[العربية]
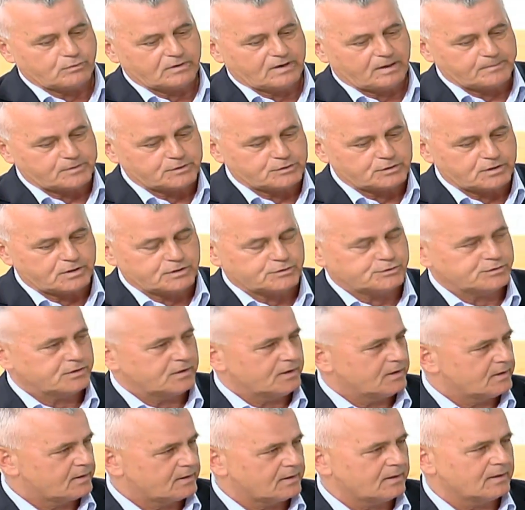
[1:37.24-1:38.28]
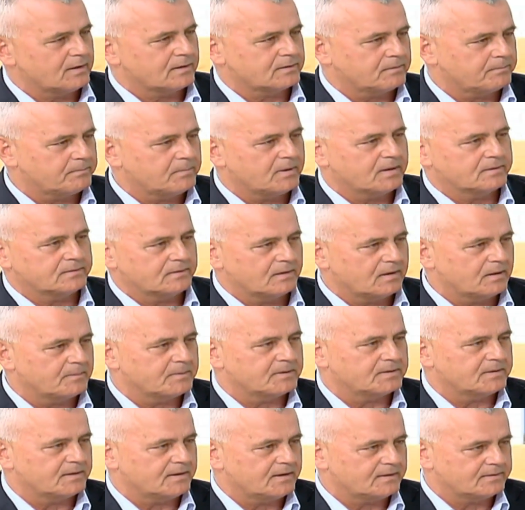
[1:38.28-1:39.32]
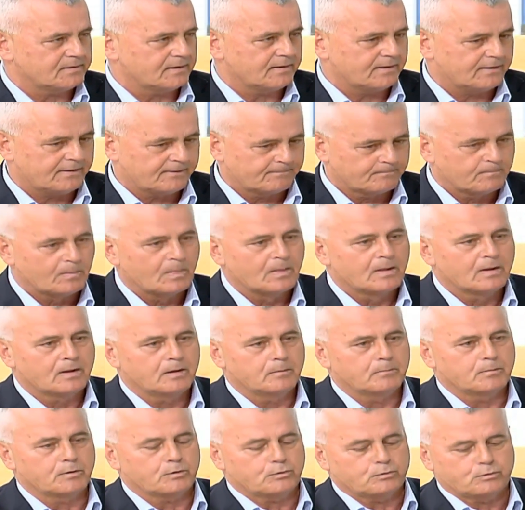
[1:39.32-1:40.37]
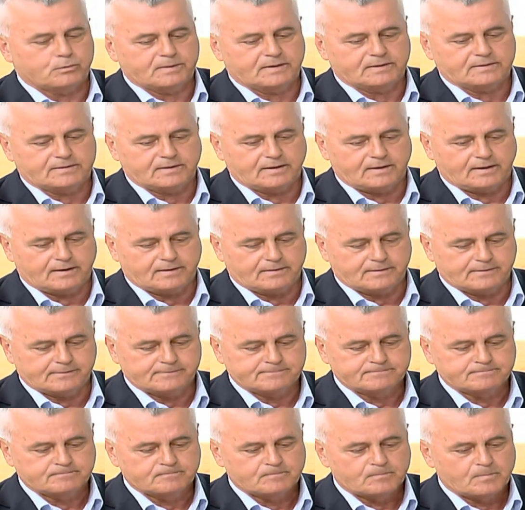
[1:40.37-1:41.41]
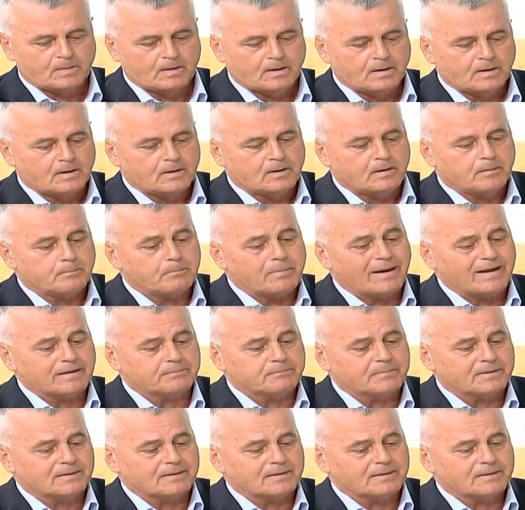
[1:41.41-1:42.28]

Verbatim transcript: العميد جهاد شاهين كل الضباط القبضيات يلي مرقوا بتاريخنا بعد